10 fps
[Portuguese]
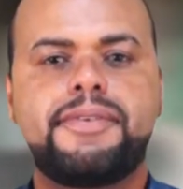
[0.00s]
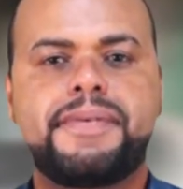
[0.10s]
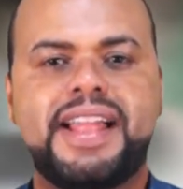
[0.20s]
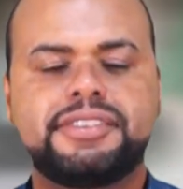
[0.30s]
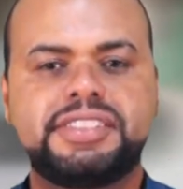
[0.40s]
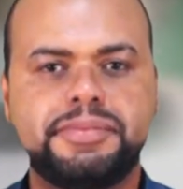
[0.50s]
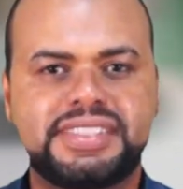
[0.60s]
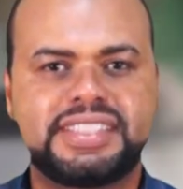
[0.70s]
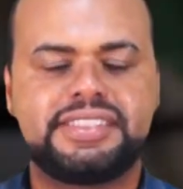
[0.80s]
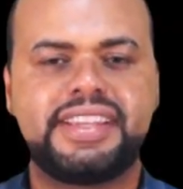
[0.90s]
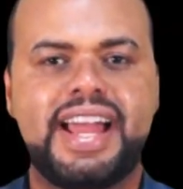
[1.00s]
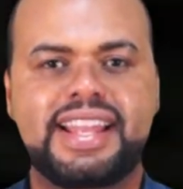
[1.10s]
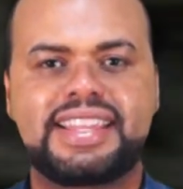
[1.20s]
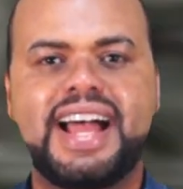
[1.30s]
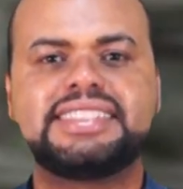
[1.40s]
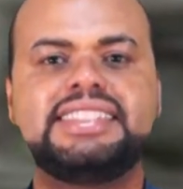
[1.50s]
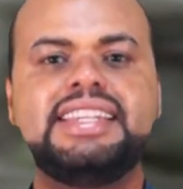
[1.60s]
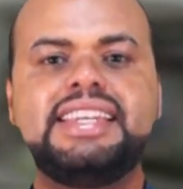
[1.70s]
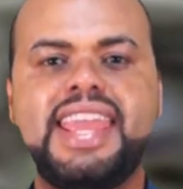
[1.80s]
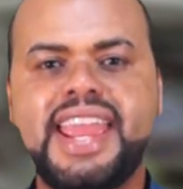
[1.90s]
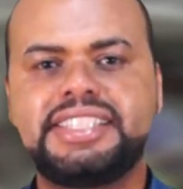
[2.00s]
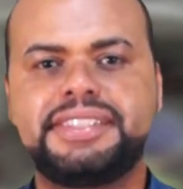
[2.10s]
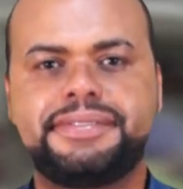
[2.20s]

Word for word: eu vou falar dos filmes que estão em cartaz neste